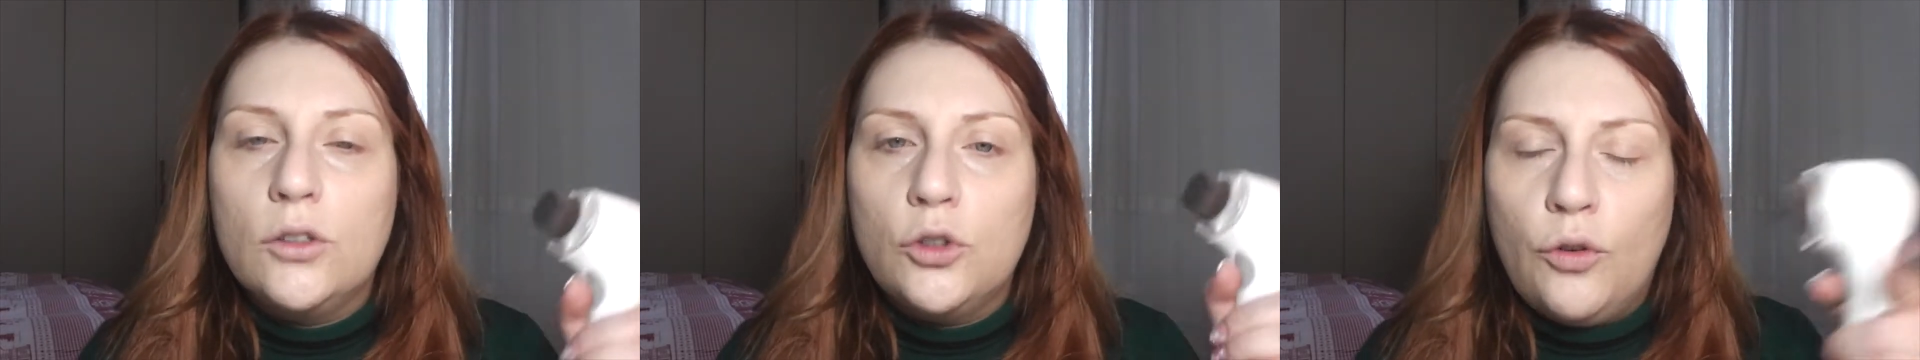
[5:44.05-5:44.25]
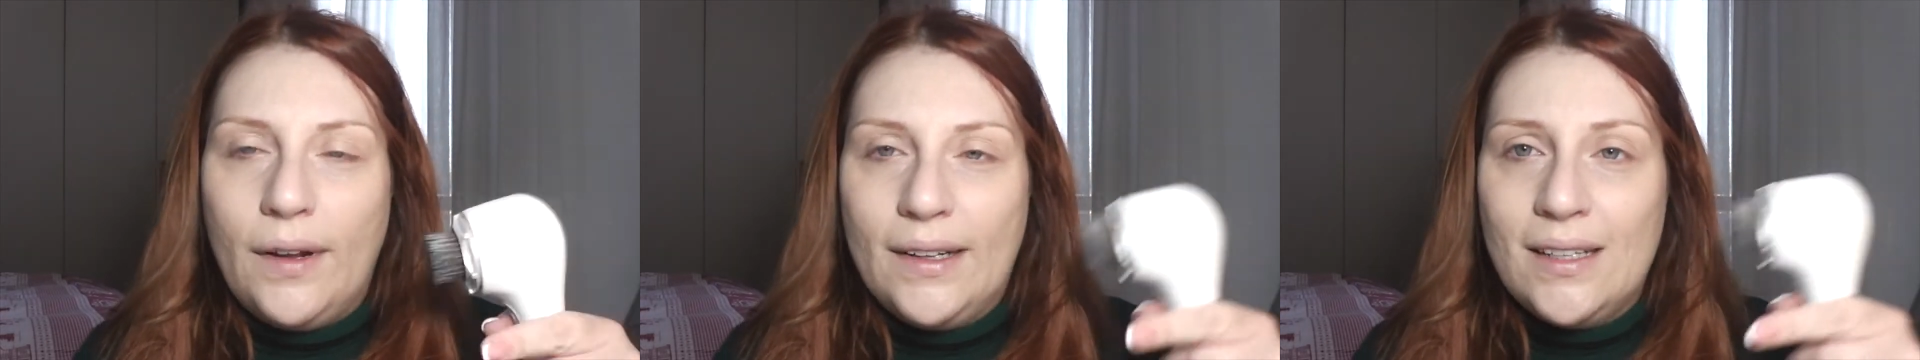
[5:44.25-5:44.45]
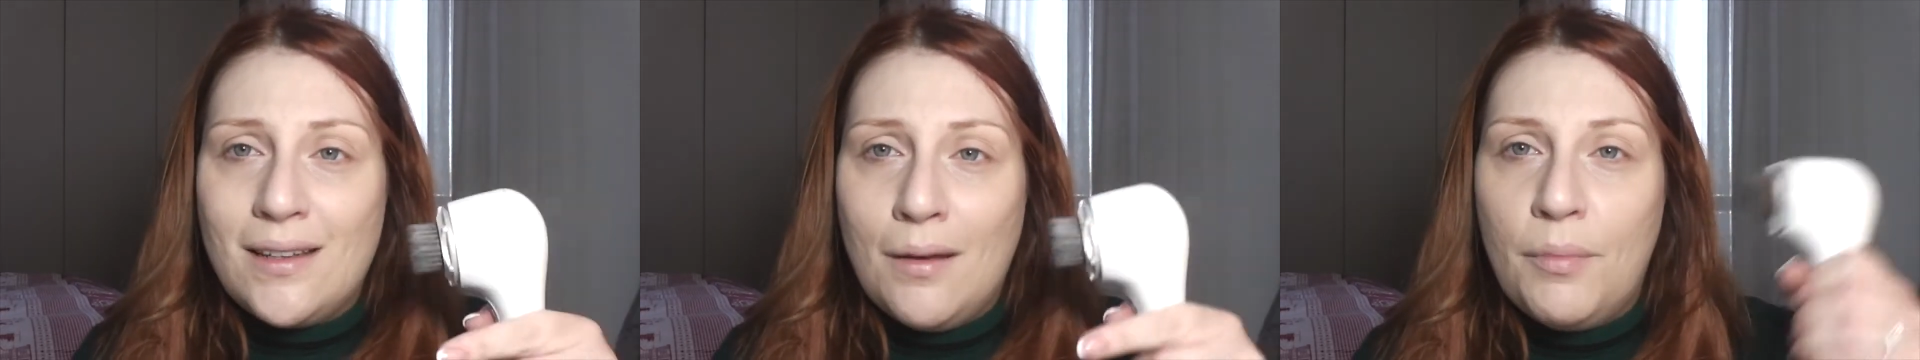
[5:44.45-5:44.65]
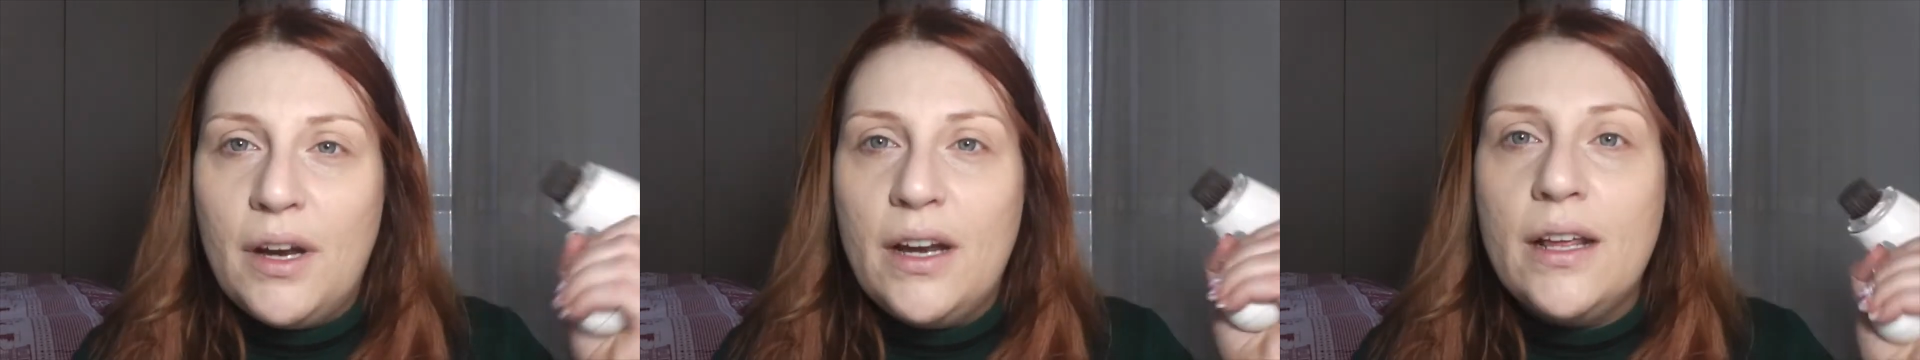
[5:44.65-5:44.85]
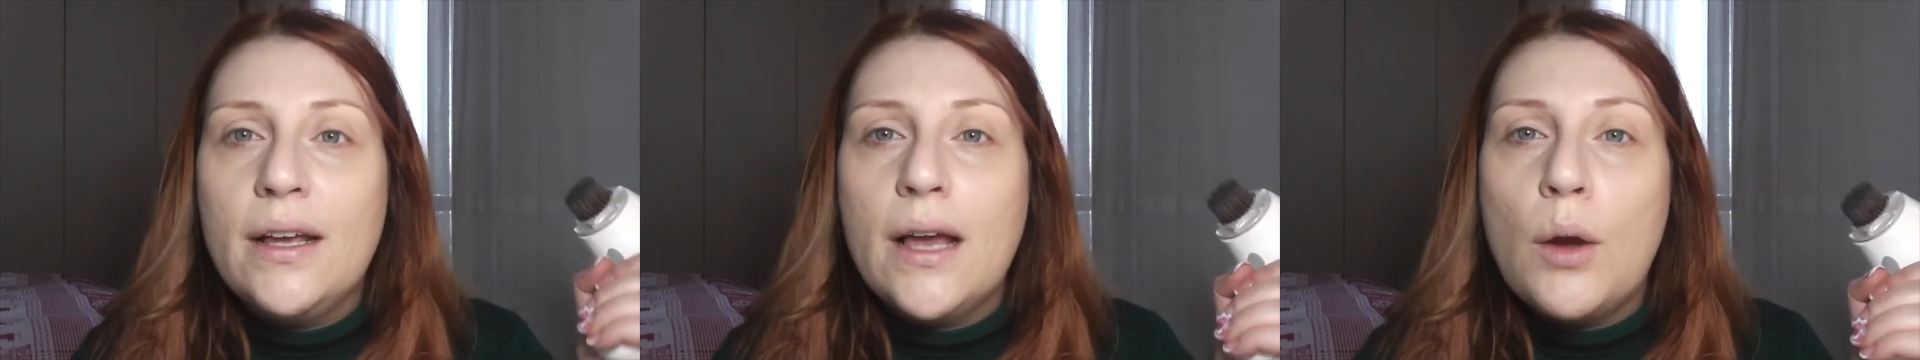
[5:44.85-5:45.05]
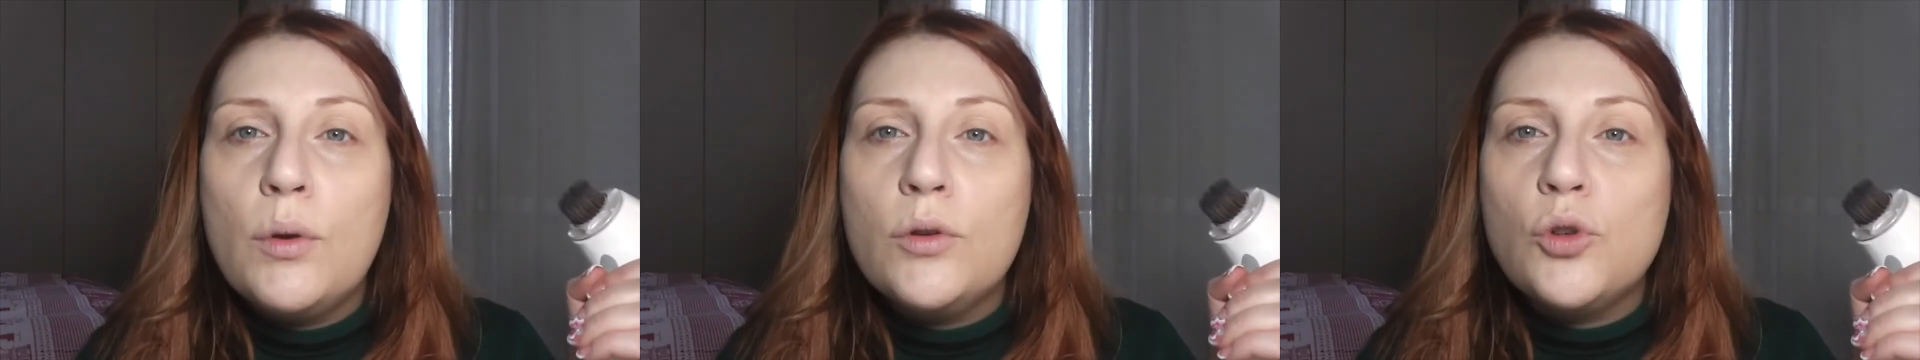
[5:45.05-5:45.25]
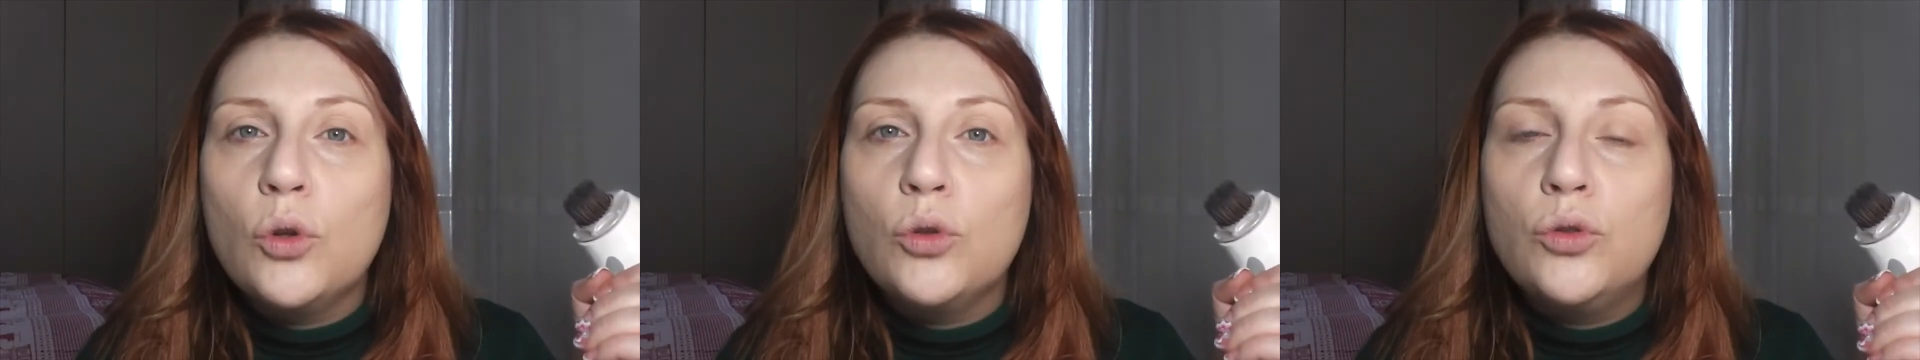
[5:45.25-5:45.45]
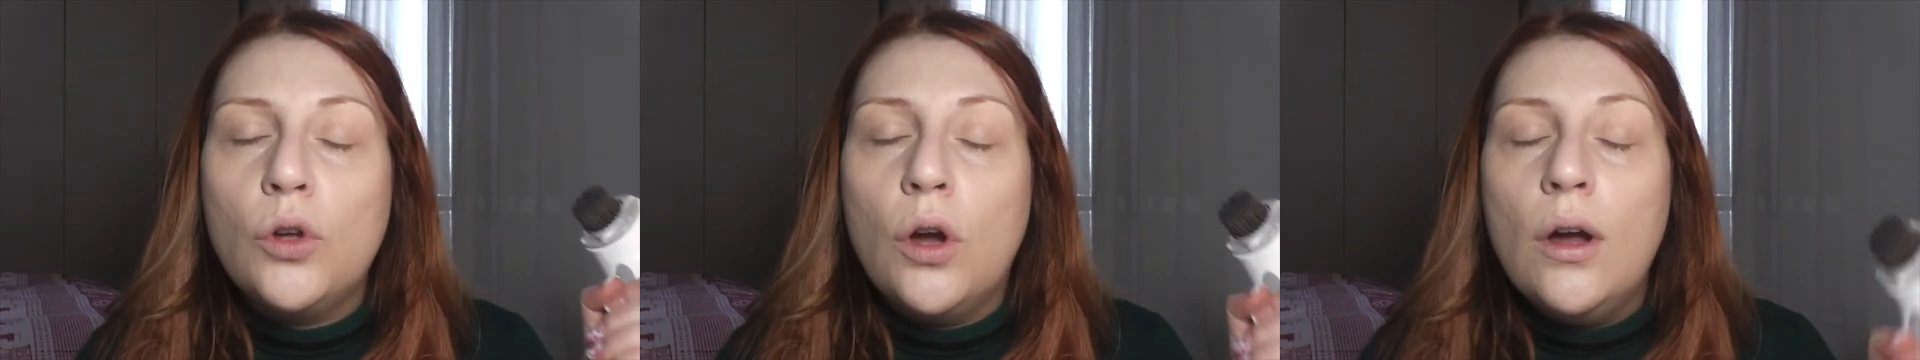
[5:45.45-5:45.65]
trovate sempre il link qui
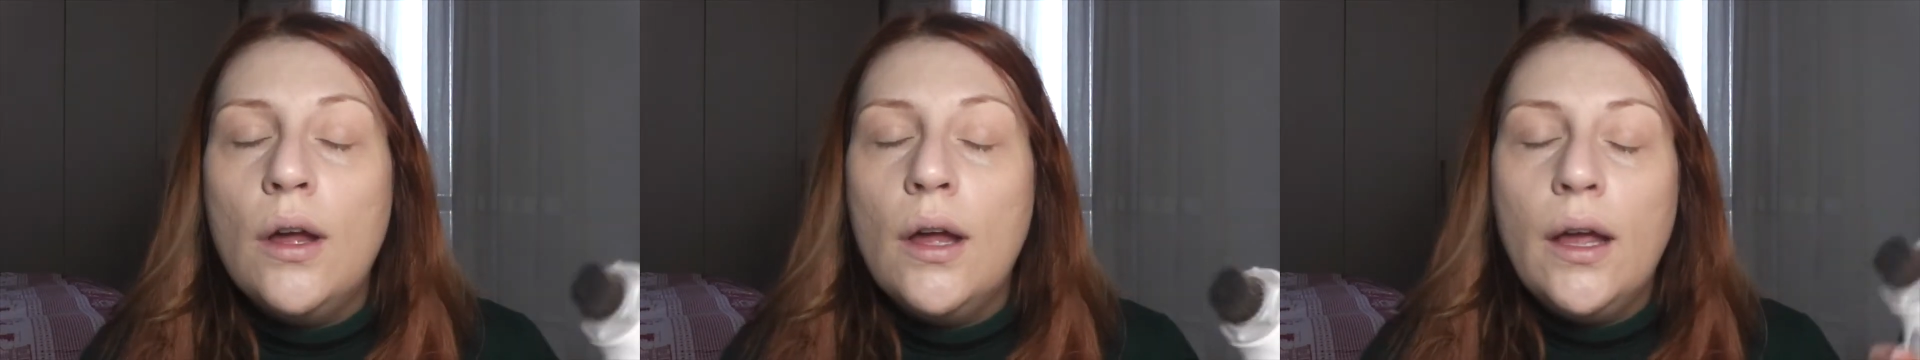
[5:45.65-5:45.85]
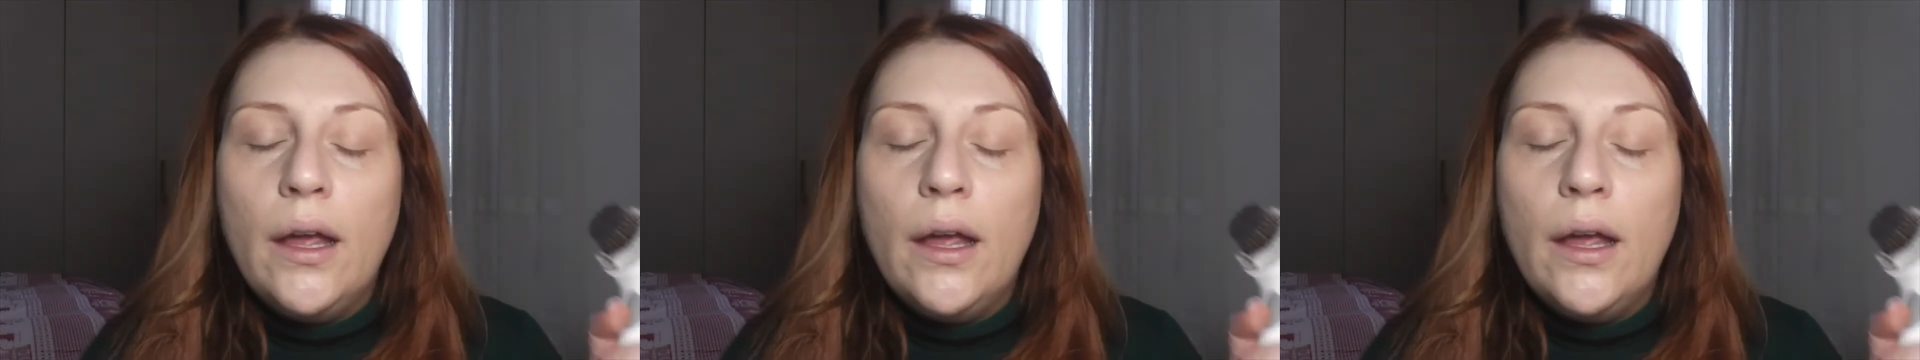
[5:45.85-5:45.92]
sotto